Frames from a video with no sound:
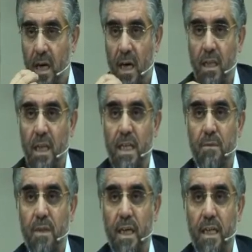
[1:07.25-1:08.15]
Allah'ın
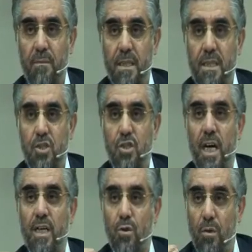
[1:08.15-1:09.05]
imtihan etmesinin
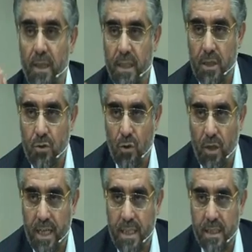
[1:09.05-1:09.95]
caiz olmadığını
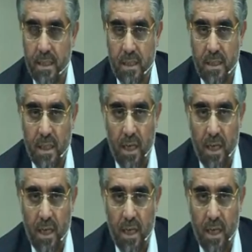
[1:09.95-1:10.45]
söylersiniz.